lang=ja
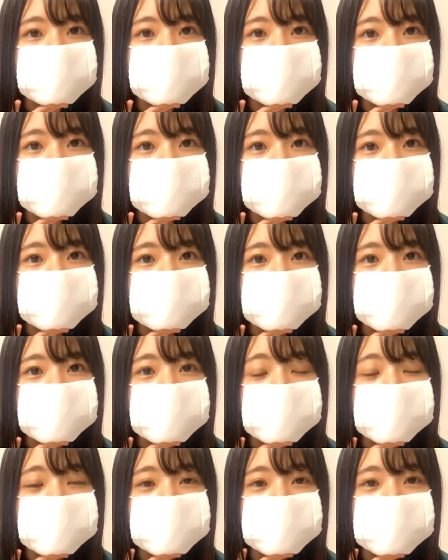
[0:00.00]
あっちゃんの時
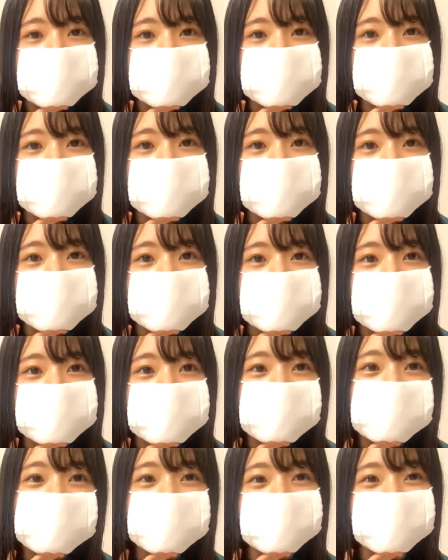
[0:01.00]
エキストラ行った
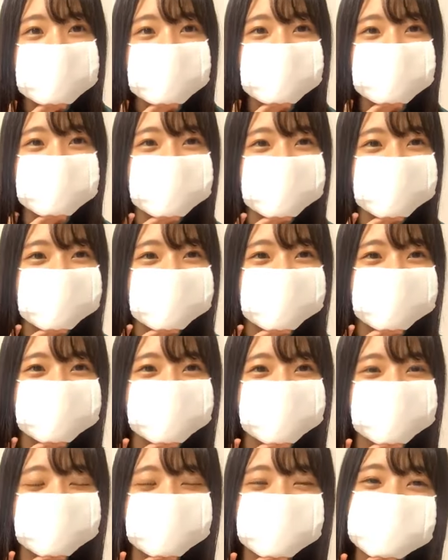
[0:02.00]
えー、す
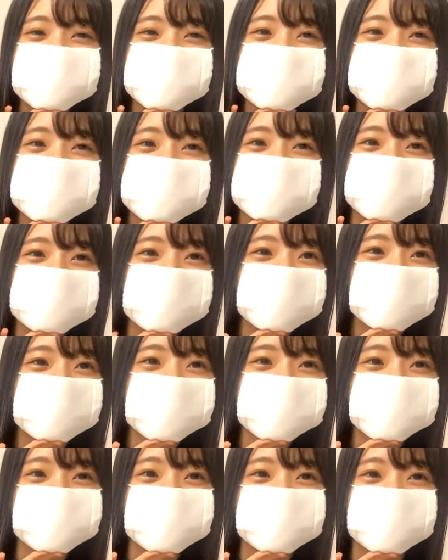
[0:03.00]
ごい私どっちも見
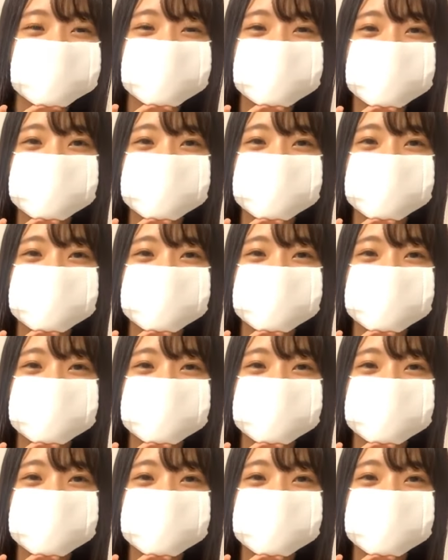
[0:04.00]
ました